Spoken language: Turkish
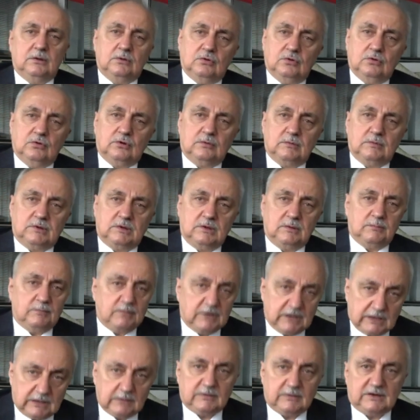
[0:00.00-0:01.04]
diyorum ki
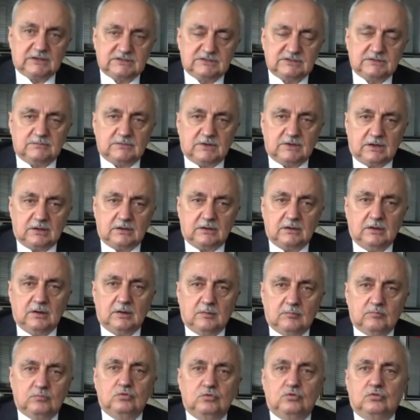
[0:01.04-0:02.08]
benim açımdan
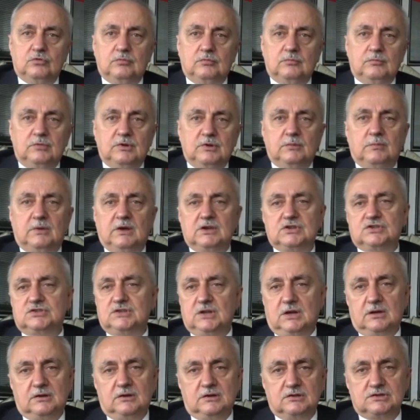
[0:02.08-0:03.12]
bugün bir
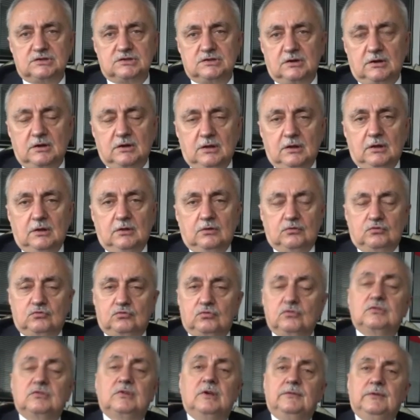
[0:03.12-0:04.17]
başlangıçtır.
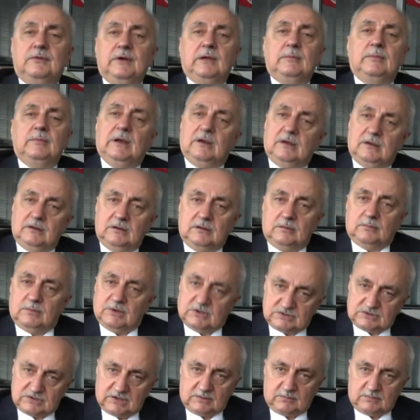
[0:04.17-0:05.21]
Su seferberliğini
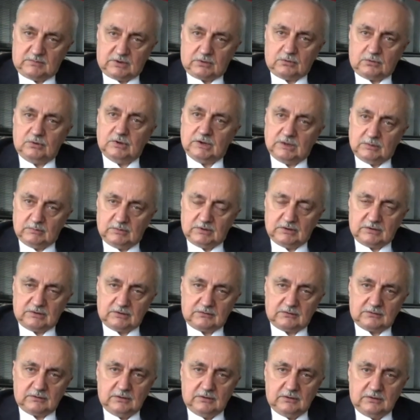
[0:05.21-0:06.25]
başlatmak
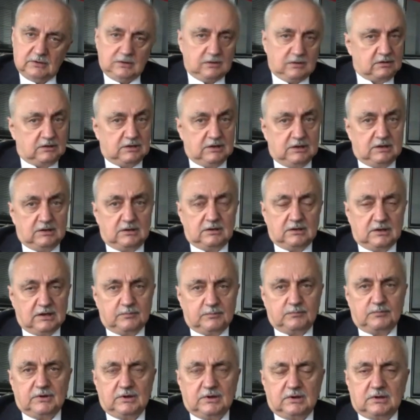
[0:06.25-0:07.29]
önemlidir. Gelin
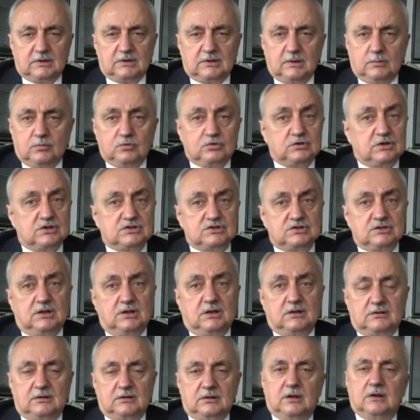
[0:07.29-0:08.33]
hep birlikte bu taşın
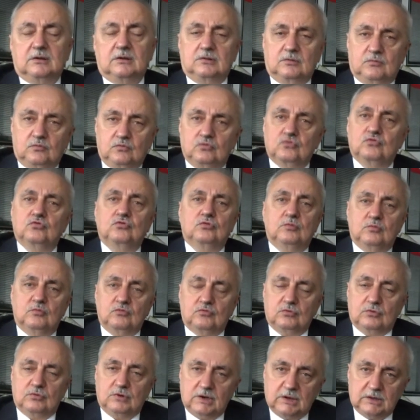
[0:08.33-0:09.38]
altına artık
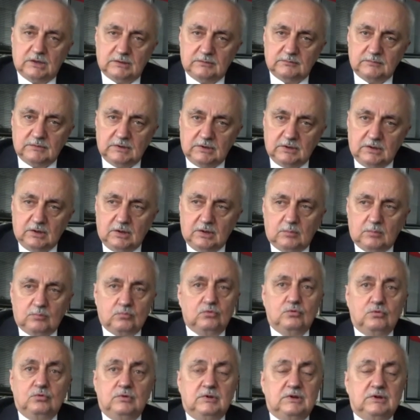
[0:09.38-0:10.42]
vücudumuzu koyalım.
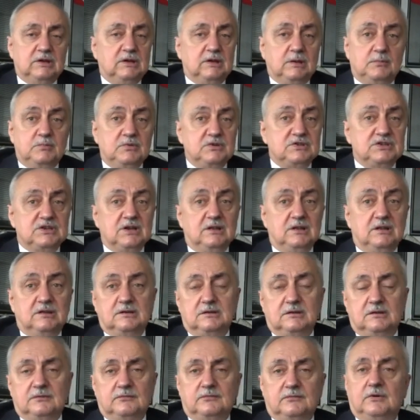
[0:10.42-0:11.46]
Bu ülkede bir
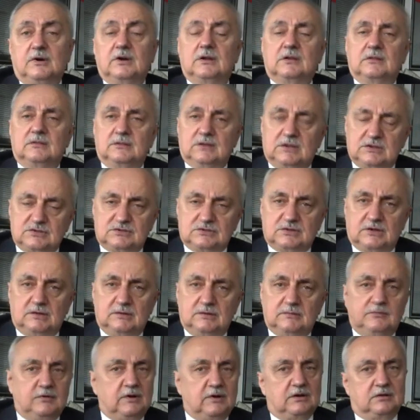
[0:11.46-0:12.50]
şeyleri
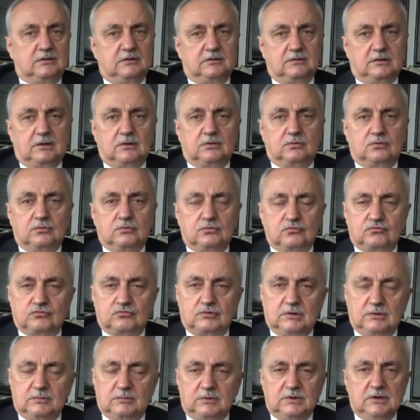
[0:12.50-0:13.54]
farklılaştıralım, farkındalık
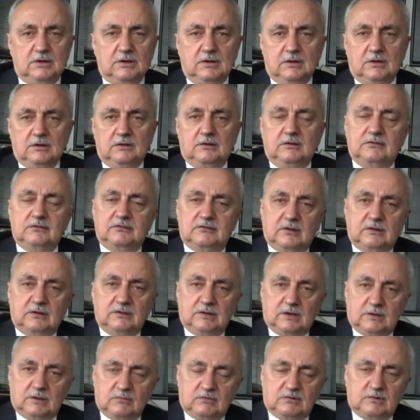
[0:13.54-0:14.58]
oluşturalım.
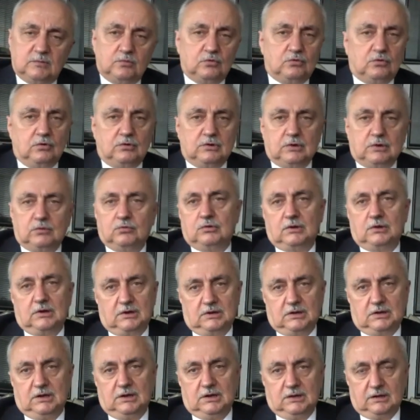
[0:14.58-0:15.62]
İnsanlarımızı bu konuda
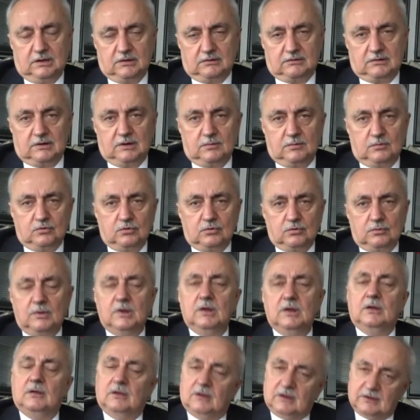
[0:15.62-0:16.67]
duyarlı hale getirelim diyorum.
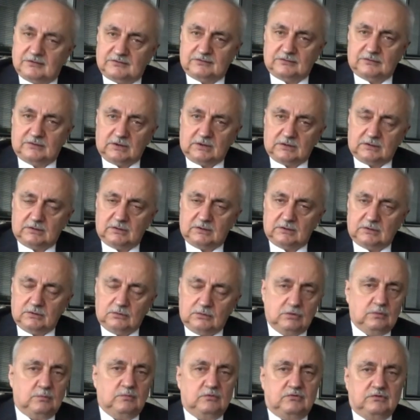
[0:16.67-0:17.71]
Aksi takdirde
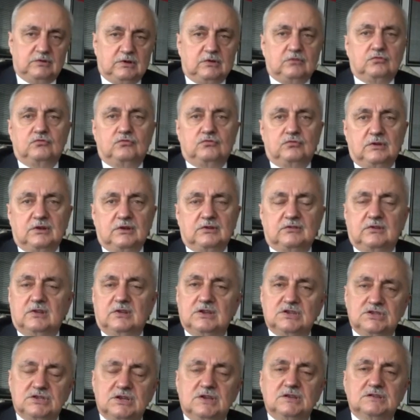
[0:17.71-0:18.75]
önümüzdeki süreçte
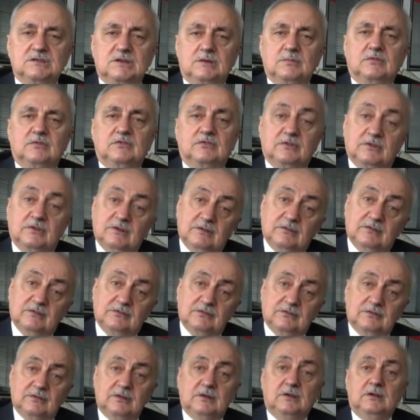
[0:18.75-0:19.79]
yaşayacağımız
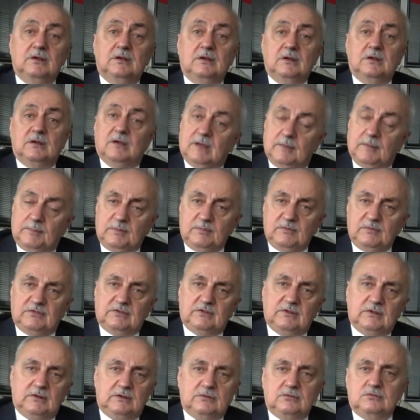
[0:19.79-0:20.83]
kriz
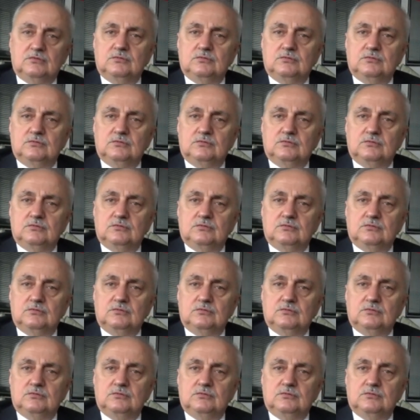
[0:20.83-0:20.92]
hepimizi,